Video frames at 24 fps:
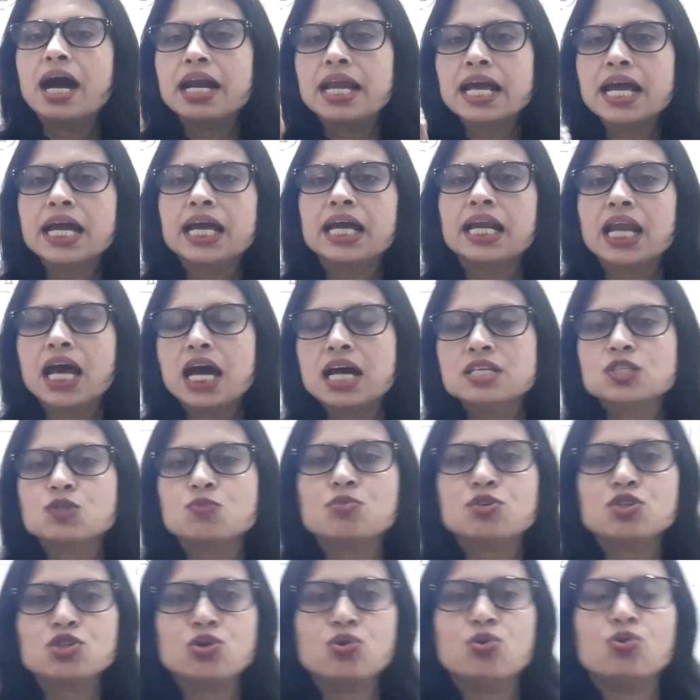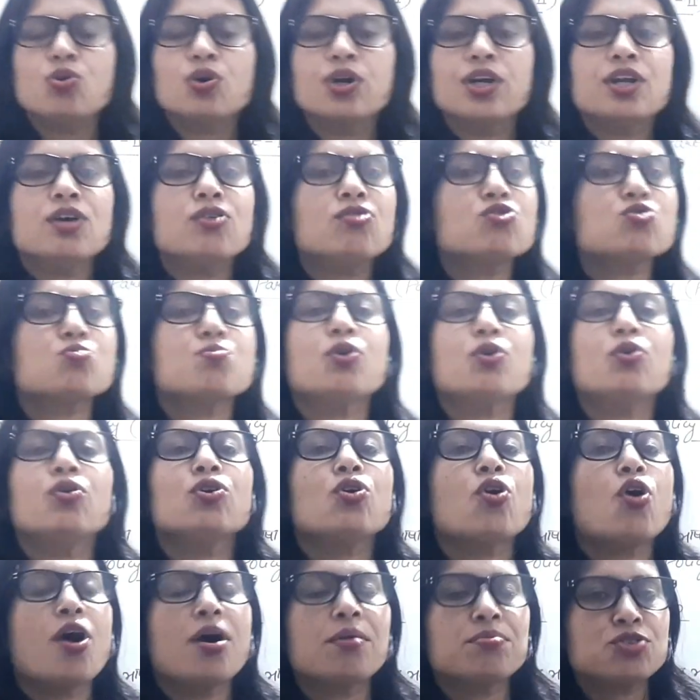हर एक क्लास में जो होगी ना उसमें
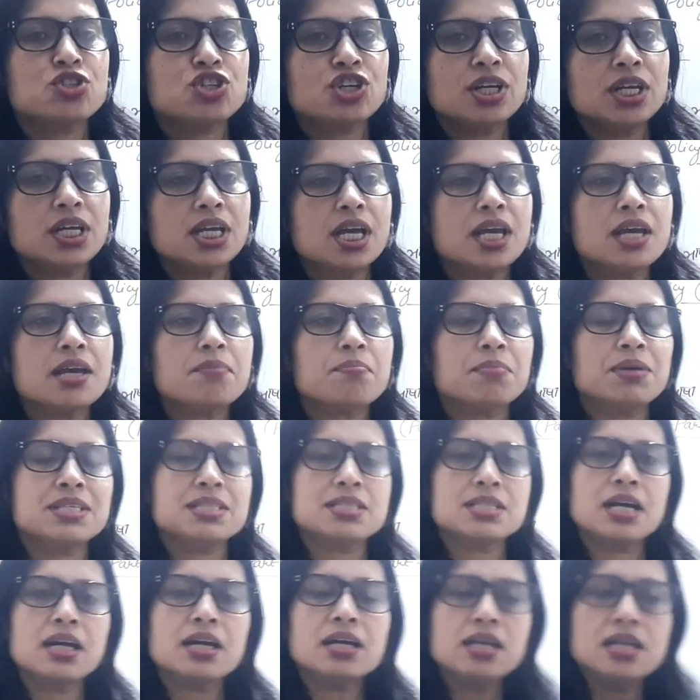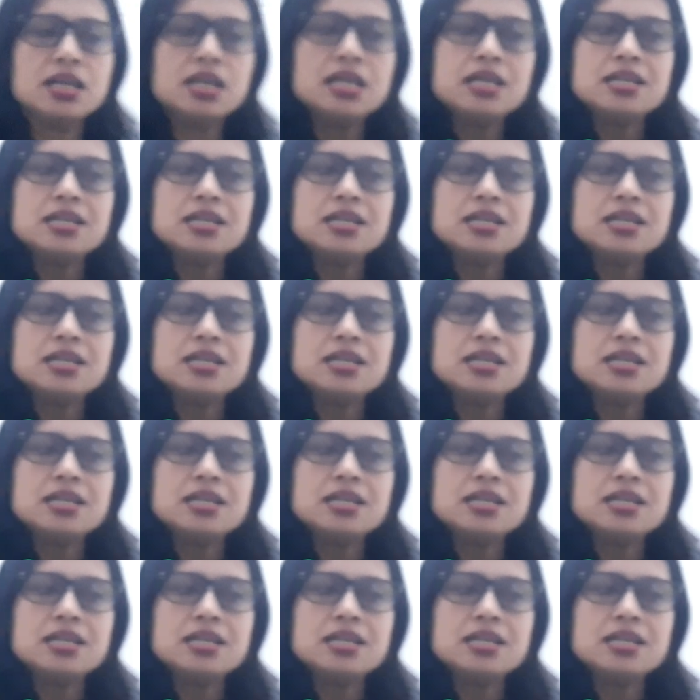कोई ऑप्शन नहीं है कि बच्चा